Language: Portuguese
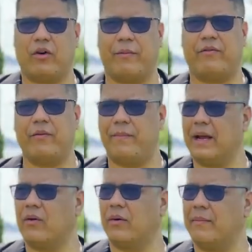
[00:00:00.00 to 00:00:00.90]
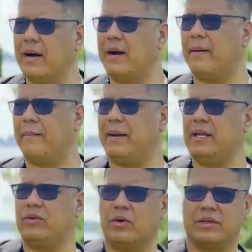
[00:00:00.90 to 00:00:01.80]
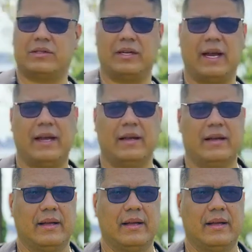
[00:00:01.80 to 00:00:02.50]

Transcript: que é um perfume bem gourmand, bem doce, né?